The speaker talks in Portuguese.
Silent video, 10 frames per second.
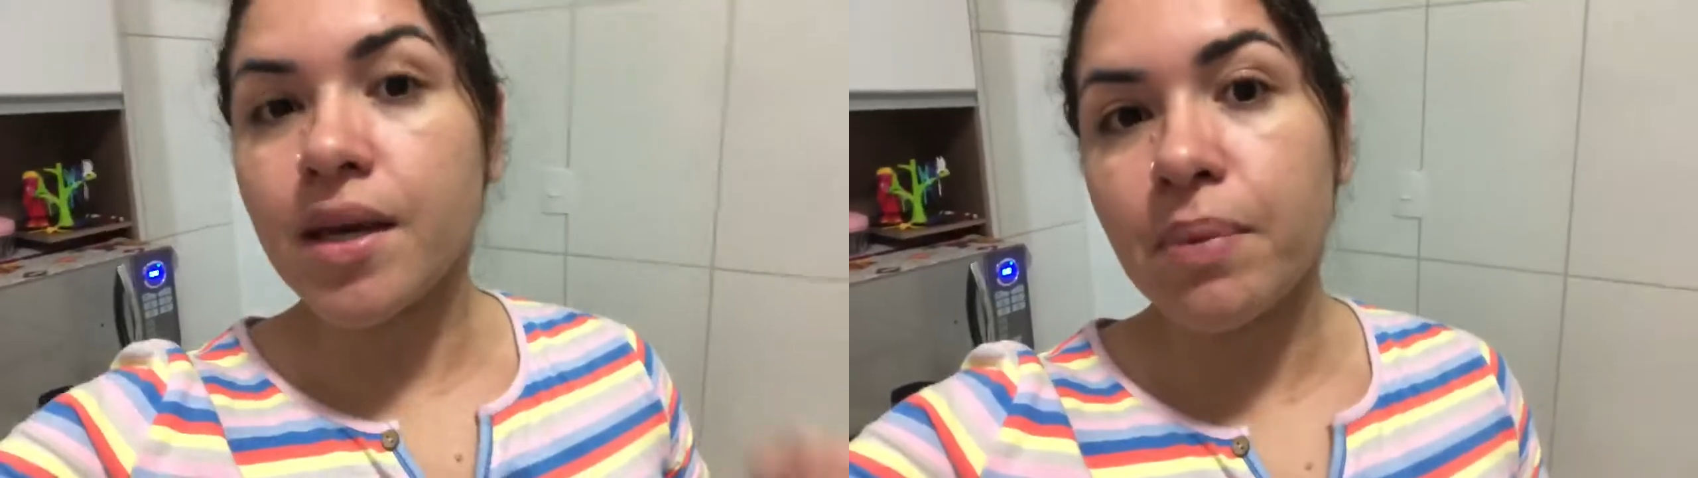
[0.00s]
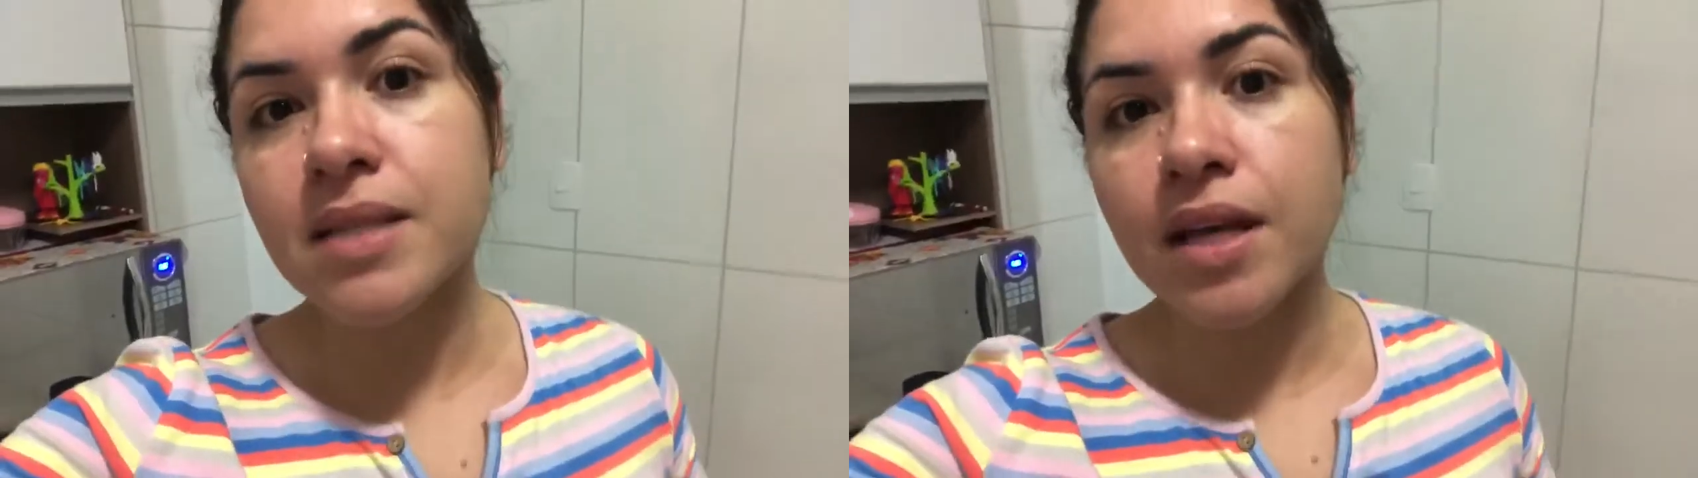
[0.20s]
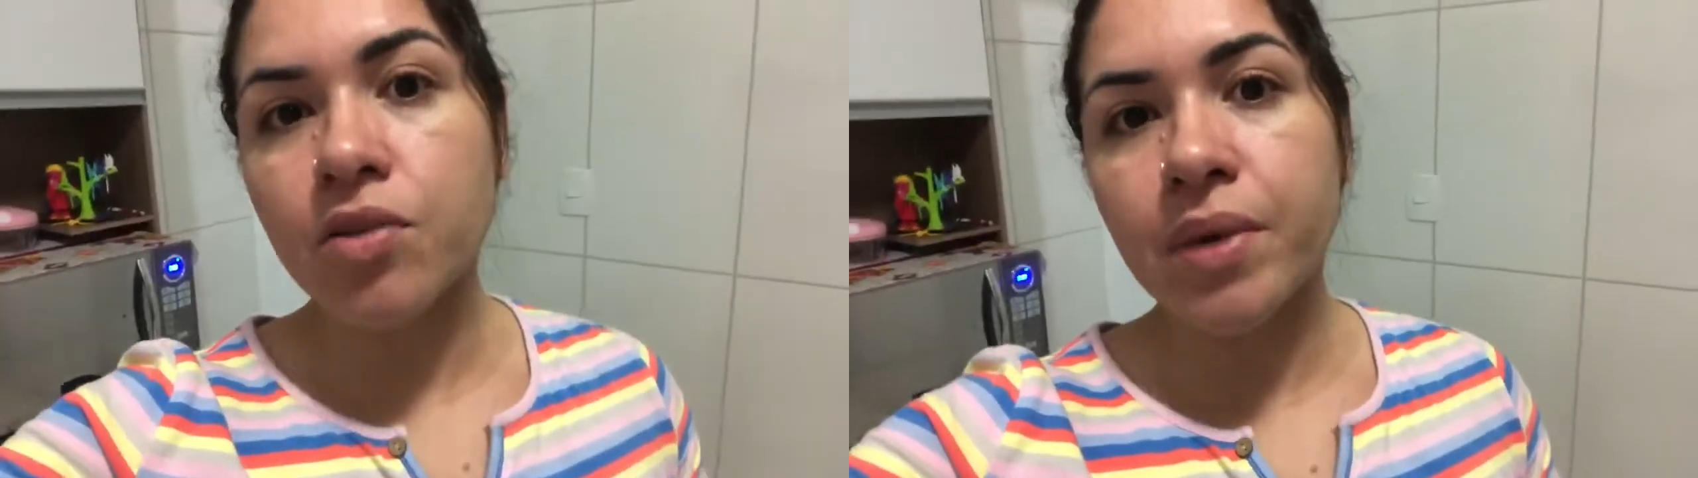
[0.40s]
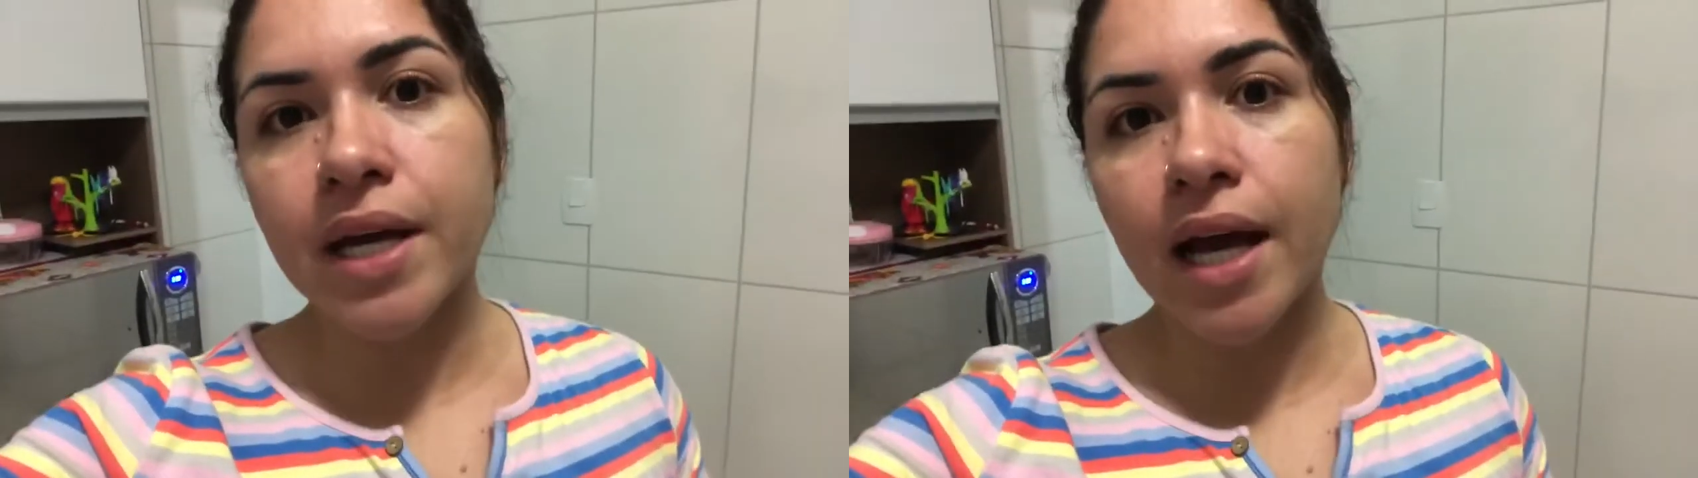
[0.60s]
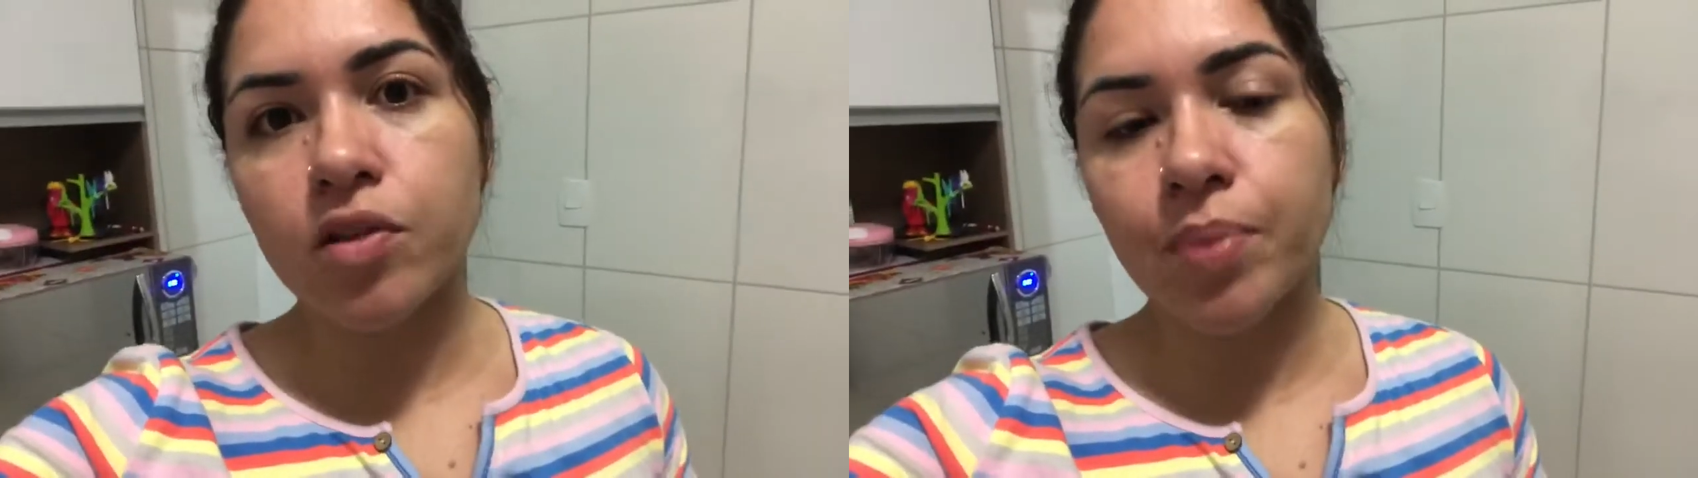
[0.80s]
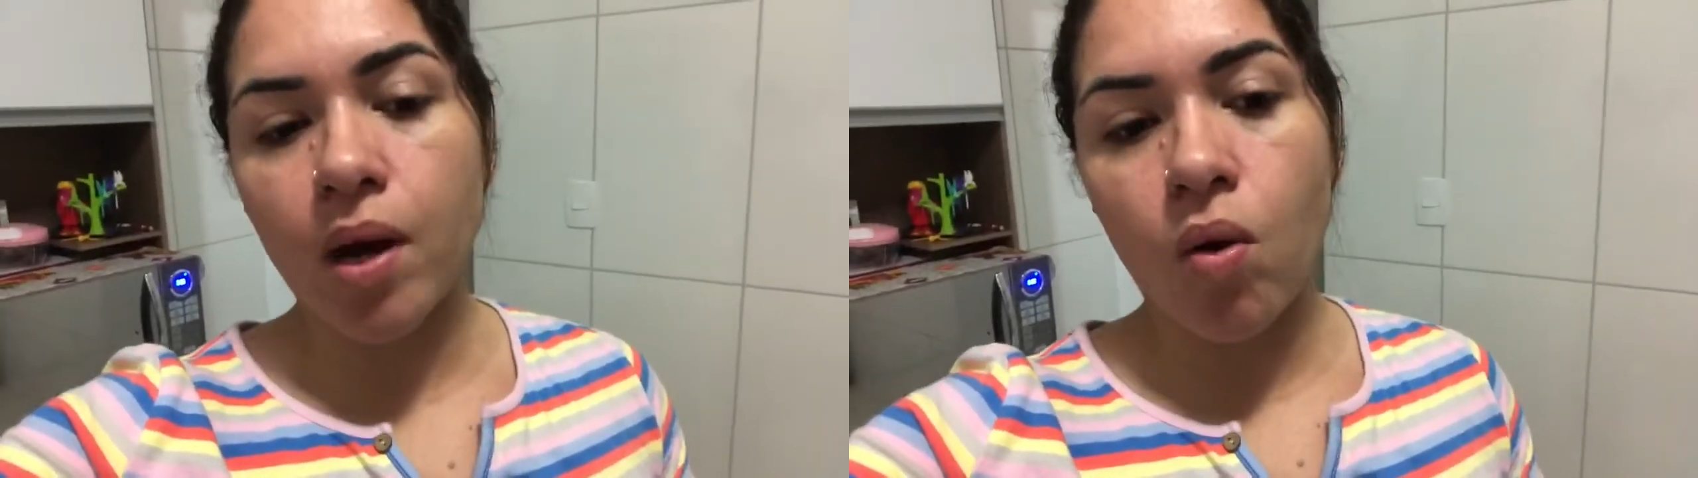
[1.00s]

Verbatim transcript: E passei no mercado pra